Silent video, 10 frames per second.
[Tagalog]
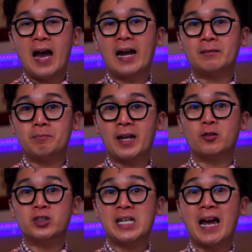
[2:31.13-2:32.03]
at
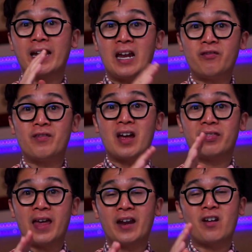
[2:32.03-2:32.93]
meron siyang
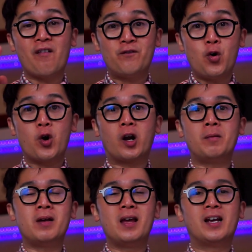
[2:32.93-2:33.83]
if-then
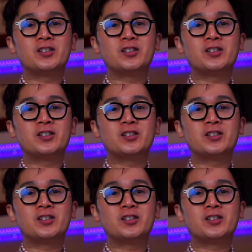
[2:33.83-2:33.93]
form,